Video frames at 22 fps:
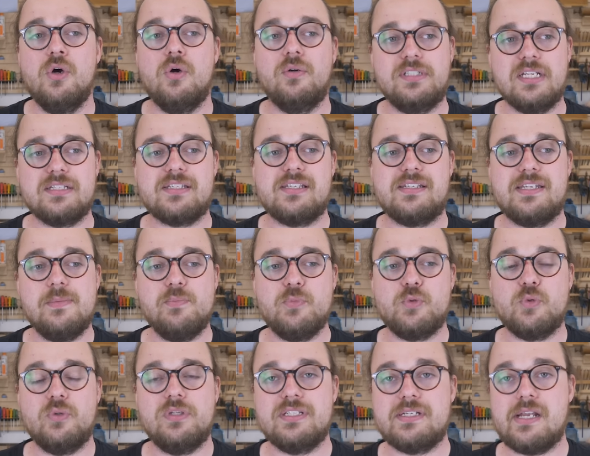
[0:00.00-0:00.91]
Und das ist eben
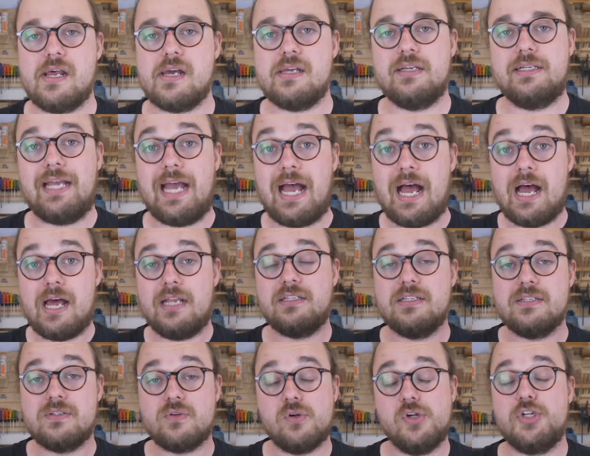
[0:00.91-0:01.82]
so eine Sache,
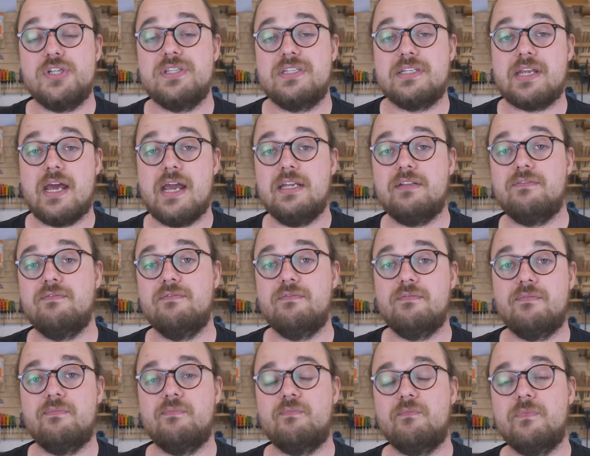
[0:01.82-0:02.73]
gerade in solchen
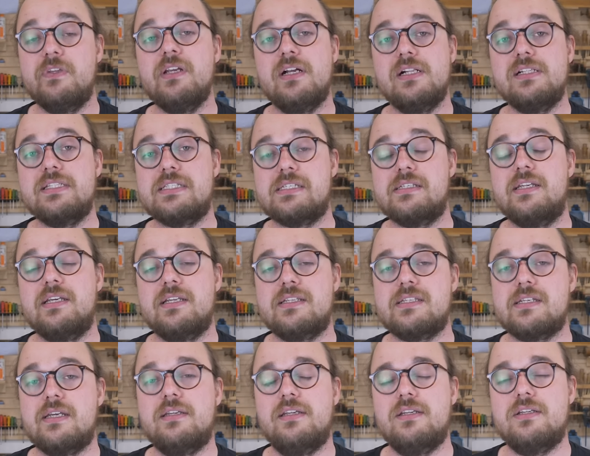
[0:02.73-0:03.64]
Zeiten, wie als in der
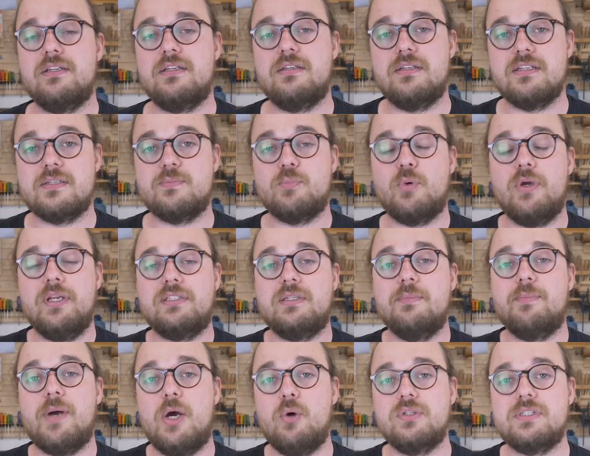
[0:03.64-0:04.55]
Zeit ich das Projekt
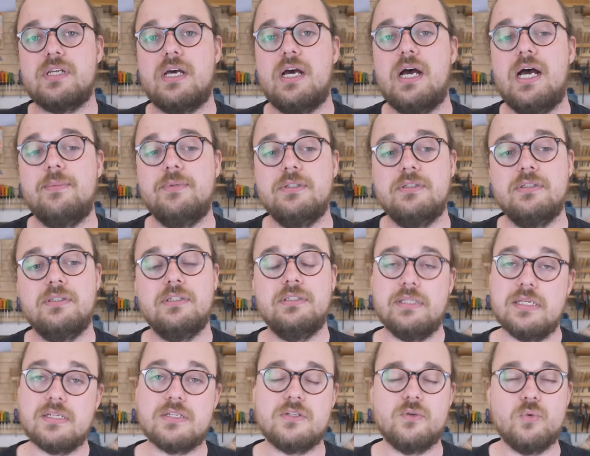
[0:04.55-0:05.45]
gebaut habe.
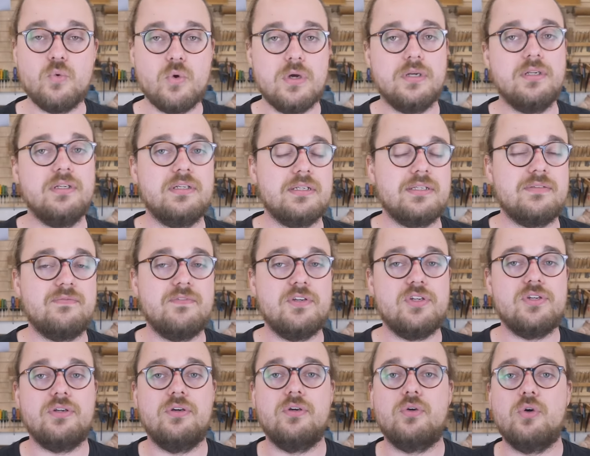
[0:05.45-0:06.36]
Da ist eine Urne
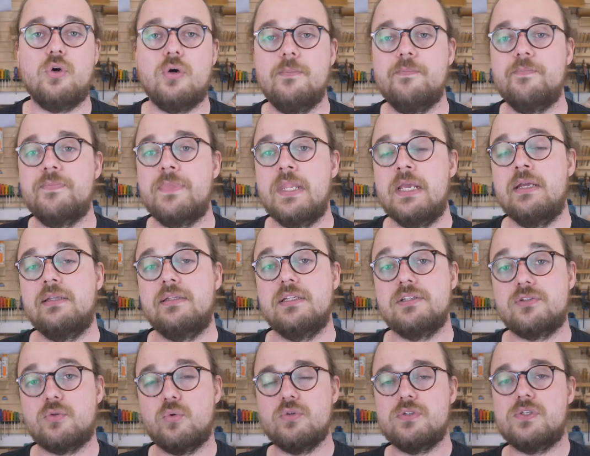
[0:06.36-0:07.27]
dazwischen gekommen,
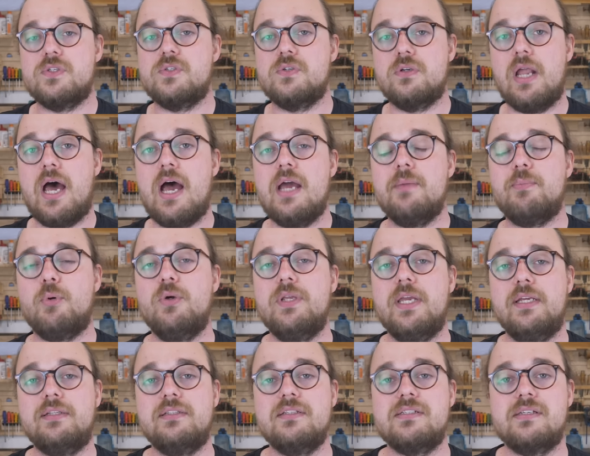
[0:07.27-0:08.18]
das große
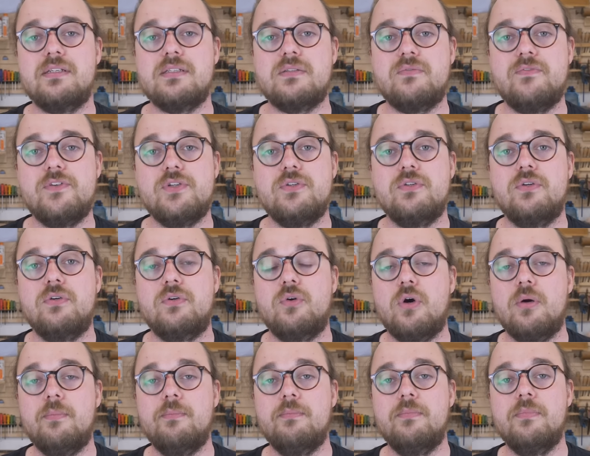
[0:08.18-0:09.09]
Solarprojekt ist dazwischen
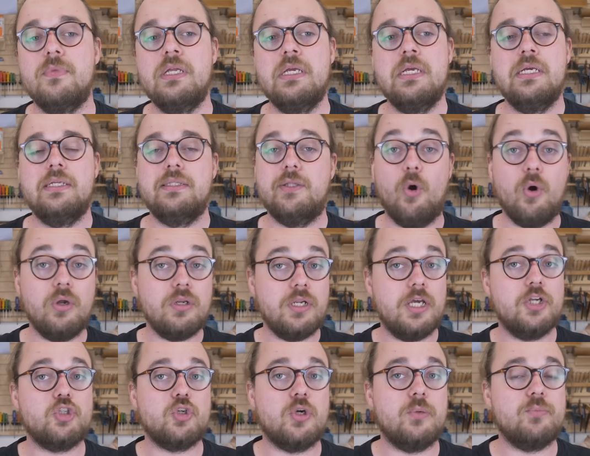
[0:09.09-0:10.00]
gekommen, der
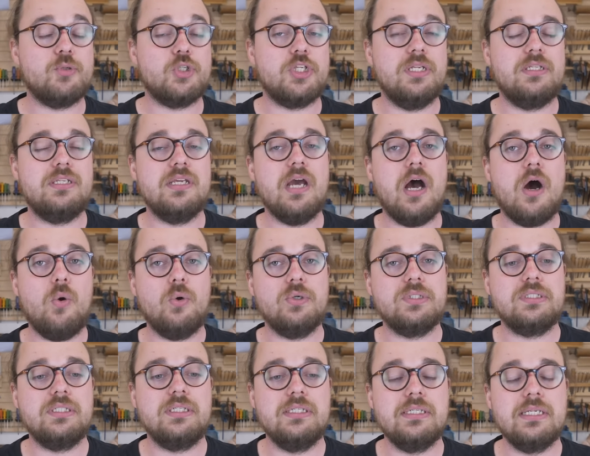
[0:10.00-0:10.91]
Online-Shop steht hier
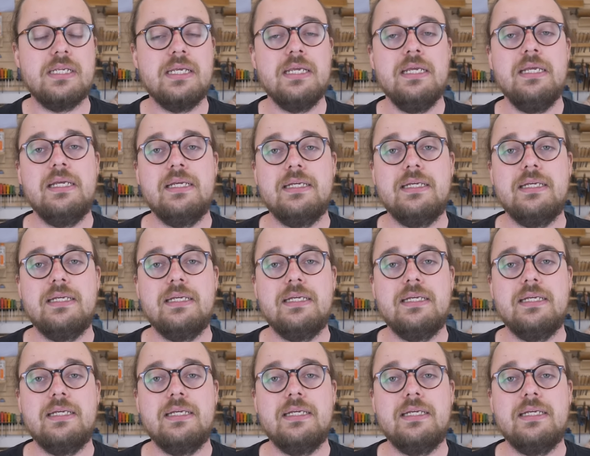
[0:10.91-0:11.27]
auch drin.